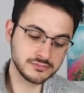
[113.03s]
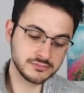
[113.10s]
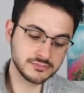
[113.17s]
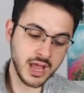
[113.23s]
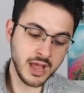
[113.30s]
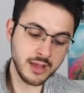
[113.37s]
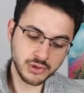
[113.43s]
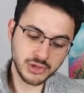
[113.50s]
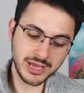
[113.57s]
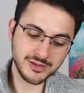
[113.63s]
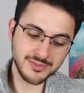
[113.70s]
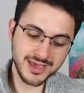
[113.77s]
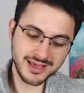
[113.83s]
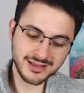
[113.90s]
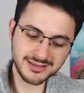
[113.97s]
hem
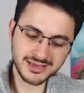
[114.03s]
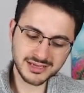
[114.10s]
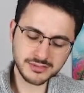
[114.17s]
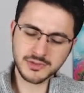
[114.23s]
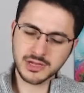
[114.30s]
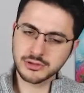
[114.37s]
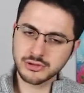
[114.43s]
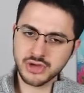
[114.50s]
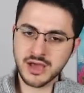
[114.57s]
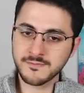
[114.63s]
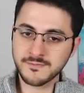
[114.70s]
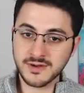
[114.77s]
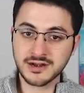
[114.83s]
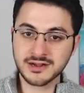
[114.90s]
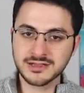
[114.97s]
kelime yarım kalıyor hem
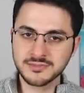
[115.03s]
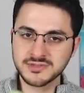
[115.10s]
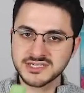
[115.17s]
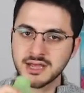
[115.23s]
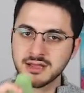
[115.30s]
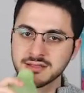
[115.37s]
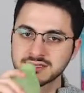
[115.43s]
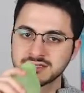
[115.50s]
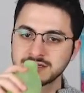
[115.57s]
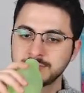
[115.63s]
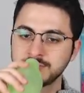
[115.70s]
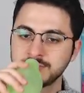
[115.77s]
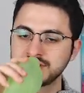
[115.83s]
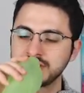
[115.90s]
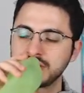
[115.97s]
farklı bir şey
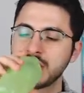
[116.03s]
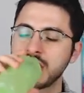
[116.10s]
anlaşılabilir.